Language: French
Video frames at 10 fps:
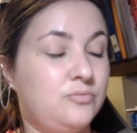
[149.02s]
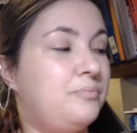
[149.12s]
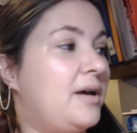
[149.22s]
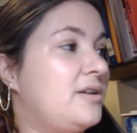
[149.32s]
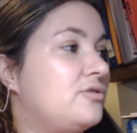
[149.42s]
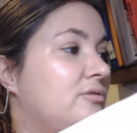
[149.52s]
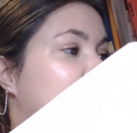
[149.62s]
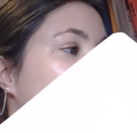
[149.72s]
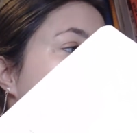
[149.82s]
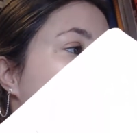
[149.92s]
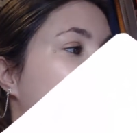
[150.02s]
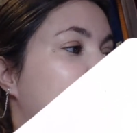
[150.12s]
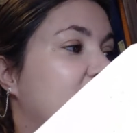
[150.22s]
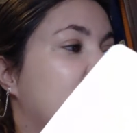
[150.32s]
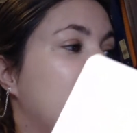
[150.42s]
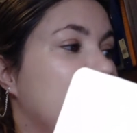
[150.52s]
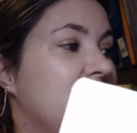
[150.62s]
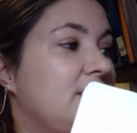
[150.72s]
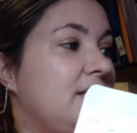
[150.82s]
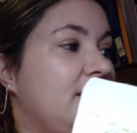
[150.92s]
Une page où je mets
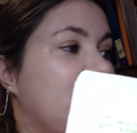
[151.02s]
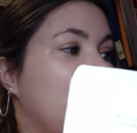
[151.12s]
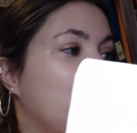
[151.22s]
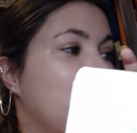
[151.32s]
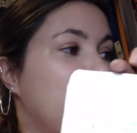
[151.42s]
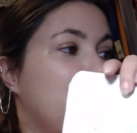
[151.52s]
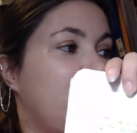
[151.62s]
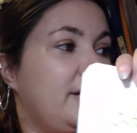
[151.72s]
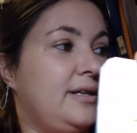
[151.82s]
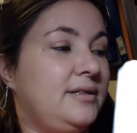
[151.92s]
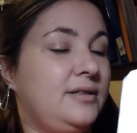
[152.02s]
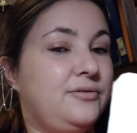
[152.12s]
tout ce qui est concours et